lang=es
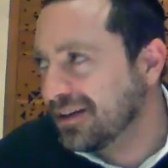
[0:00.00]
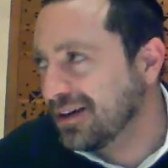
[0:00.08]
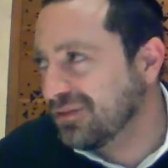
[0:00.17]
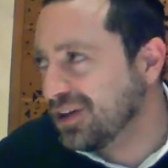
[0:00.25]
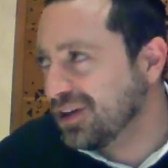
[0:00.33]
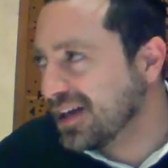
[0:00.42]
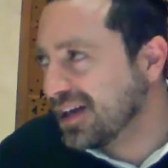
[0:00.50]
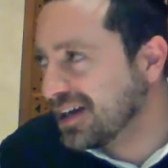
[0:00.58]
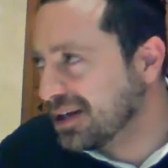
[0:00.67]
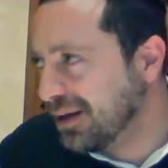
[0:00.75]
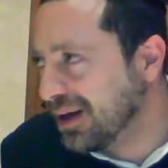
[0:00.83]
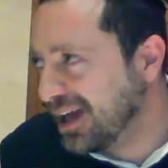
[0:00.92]
Lefija
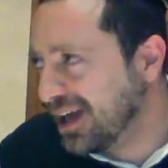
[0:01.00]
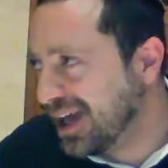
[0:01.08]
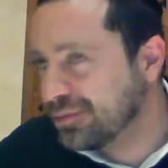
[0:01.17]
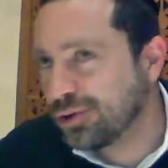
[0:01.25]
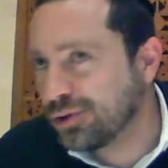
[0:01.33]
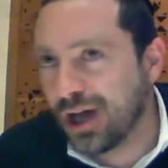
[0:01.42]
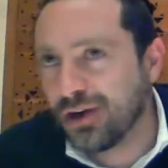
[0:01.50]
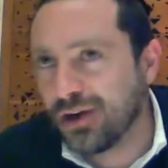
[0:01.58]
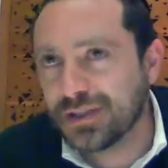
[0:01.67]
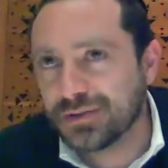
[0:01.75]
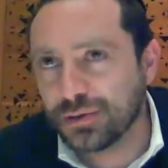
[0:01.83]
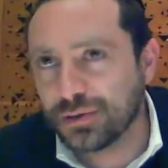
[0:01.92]
Girbalaem, Torah o
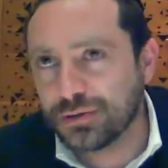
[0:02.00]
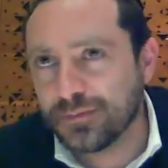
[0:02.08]
Mitzvot.